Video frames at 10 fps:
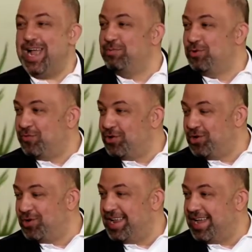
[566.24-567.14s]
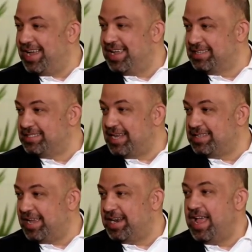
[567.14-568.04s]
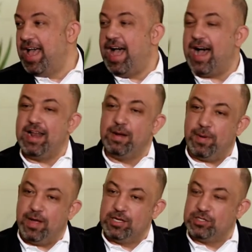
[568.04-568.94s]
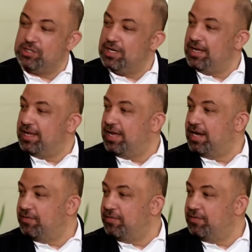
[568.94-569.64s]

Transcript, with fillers: يعملوا فولو لهند زيدان أكيد. على الباج آه،